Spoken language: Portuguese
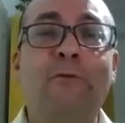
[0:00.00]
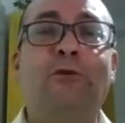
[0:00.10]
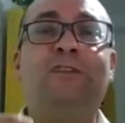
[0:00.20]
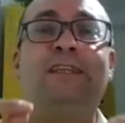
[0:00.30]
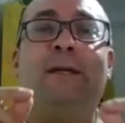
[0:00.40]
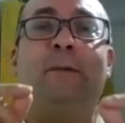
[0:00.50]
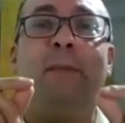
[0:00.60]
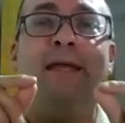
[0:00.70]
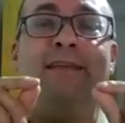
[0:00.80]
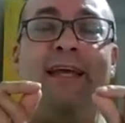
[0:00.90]
Você
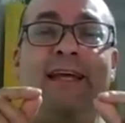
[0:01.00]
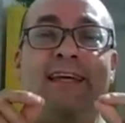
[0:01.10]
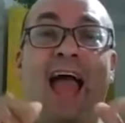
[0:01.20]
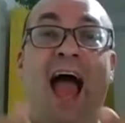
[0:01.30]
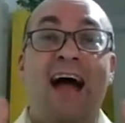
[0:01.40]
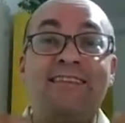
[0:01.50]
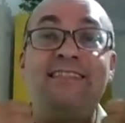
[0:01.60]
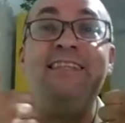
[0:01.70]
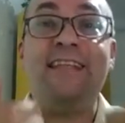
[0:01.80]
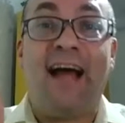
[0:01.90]
também tem que
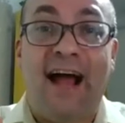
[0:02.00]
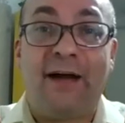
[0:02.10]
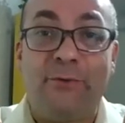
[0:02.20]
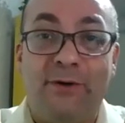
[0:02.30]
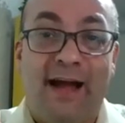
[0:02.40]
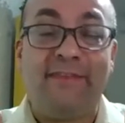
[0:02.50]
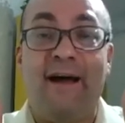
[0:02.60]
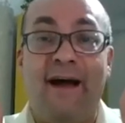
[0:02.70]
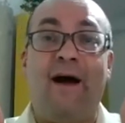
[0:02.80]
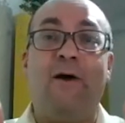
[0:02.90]
assinar o
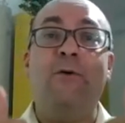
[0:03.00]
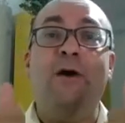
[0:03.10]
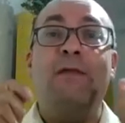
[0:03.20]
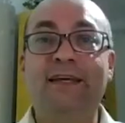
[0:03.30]
canal